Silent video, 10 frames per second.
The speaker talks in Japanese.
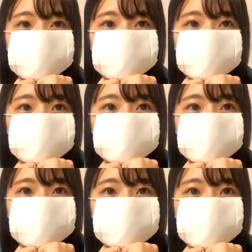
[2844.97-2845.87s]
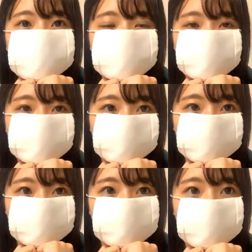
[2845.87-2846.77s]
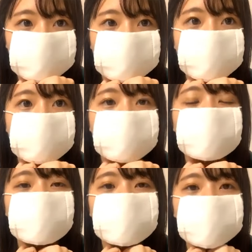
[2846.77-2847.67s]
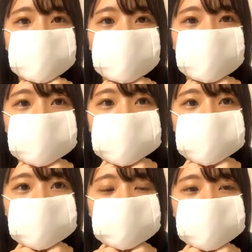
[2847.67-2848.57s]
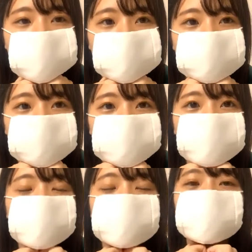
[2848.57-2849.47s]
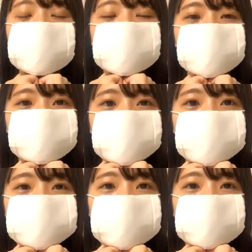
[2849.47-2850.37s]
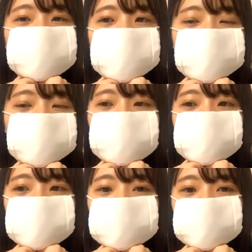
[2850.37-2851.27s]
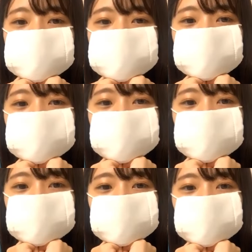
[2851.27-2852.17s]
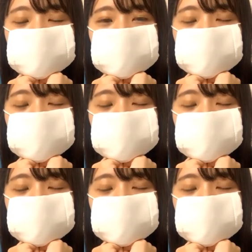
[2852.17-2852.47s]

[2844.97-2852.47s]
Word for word: うんでも多分私過去に行ったらね多分私ここにいない気がするんだよね